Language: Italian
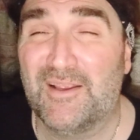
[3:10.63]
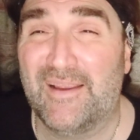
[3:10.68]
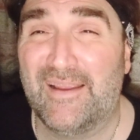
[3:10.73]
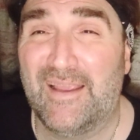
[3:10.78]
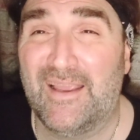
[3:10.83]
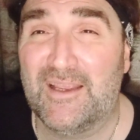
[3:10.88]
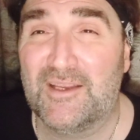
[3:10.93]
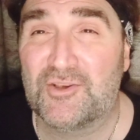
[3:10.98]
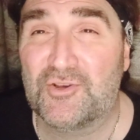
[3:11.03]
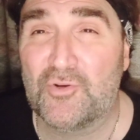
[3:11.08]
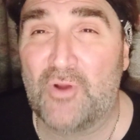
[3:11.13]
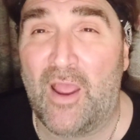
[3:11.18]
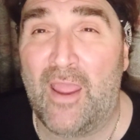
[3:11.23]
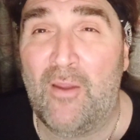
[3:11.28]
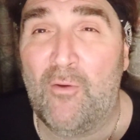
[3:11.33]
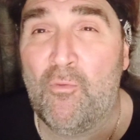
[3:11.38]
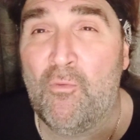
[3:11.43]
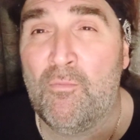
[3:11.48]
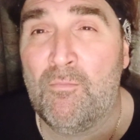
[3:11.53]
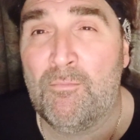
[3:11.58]
che
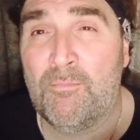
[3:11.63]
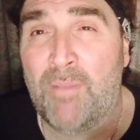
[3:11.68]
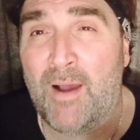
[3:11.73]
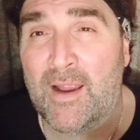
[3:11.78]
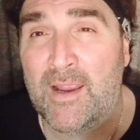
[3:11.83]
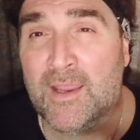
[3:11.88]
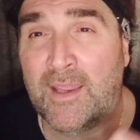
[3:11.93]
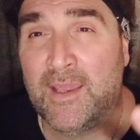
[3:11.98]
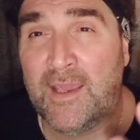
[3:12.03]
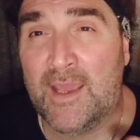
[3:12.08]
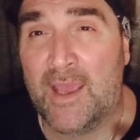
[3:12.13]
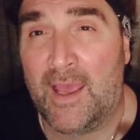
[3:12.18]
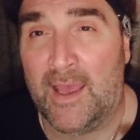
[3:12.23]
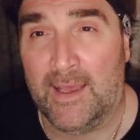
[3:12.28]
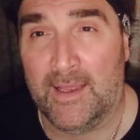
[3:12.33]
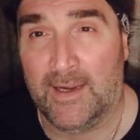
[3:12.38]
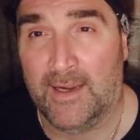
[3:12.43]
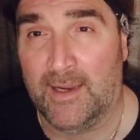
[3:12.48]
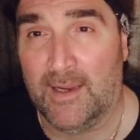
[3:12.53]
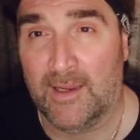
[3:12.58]
è un
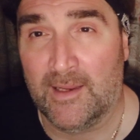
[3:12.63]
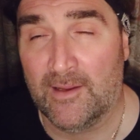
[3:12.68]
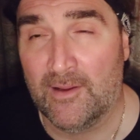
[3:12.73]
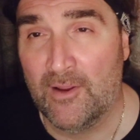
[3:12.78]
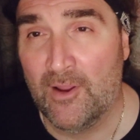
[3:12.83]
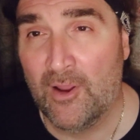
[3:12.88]
banchiere